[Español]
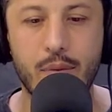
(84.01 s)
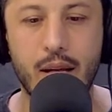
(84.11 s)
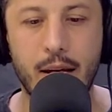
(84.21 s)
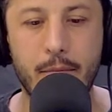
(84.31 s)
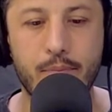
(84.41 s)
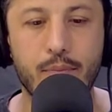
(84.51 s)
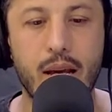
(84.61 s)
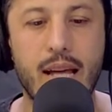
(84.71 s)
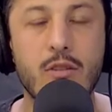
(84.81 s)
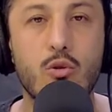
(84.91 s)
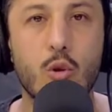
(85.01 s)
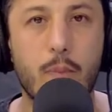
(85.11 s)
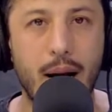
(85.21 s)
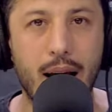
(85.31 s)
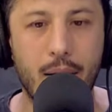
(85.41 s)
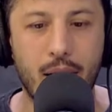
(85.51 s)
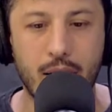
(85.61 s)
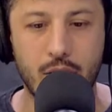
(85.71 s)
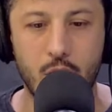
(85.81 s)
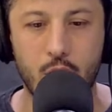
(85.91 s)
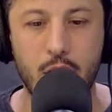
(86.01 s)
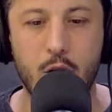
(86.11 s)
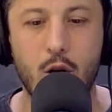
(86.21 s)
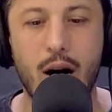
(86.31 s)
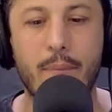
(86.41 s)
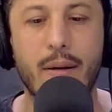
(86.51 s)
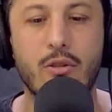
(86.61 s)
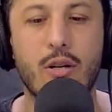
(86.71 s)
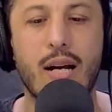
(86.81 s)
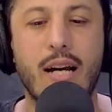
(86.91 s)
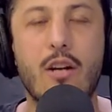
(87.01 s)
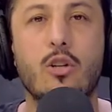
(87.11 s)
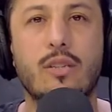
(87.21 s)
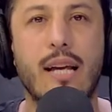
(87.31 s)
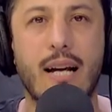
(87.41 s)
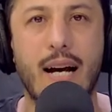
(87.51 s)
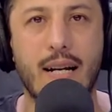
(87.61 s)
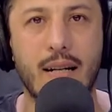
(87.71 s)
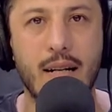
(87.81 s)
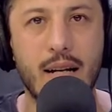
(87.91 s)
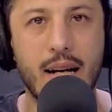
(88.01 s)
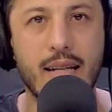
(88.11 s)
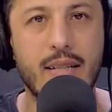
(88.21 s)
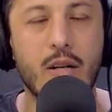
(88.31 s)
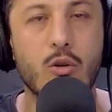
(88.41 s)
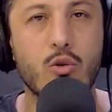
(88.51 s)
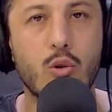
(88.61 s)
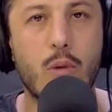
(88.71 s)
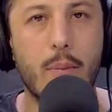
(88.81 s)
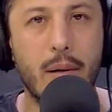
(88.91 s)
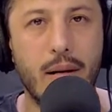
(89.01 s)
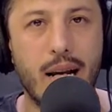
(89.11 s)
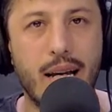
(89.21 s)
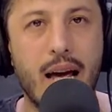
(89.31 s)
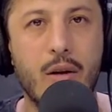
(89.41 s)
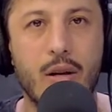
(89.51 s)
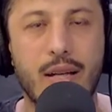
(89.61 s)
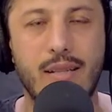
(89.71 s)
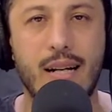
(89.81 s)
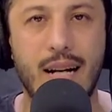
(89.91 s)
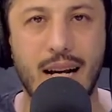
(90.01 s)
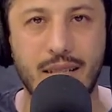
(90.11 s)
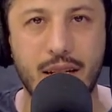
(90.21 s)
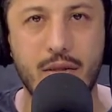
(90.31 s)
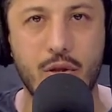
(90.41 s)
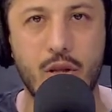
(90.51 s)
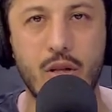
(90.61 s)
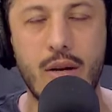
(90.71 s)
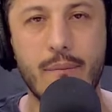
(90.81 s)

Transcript: Em, en sus palabras lo dijo a personas que no tengan ese consumo privilegiado, es decir, el acceso